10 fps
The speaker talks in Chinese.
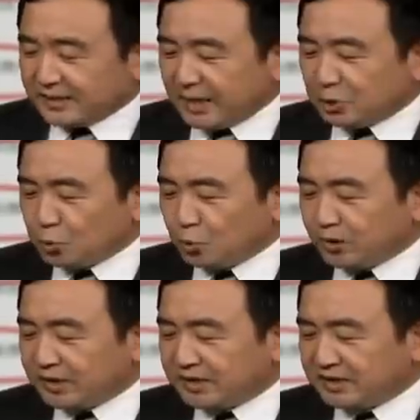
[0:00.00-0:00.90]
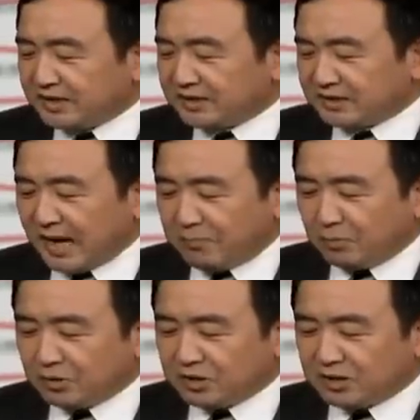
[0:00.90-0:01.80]
在中国的经济增长
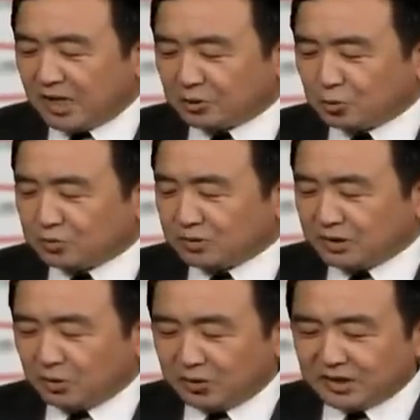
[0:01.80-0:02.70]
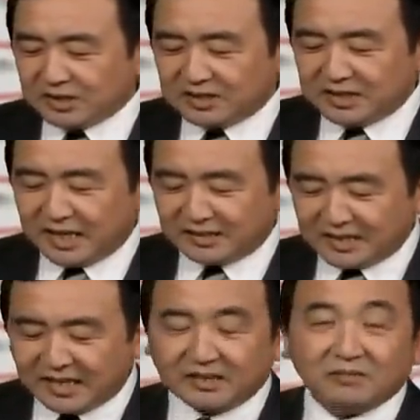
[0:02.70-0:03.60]
模式当中，有一个
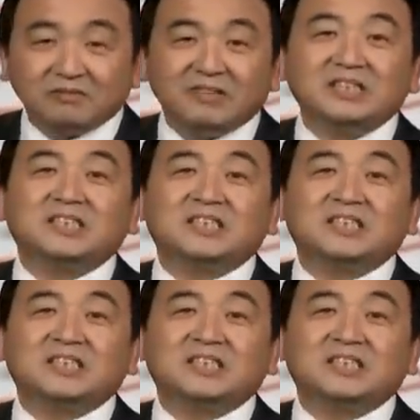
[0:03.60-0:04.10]
潜在的危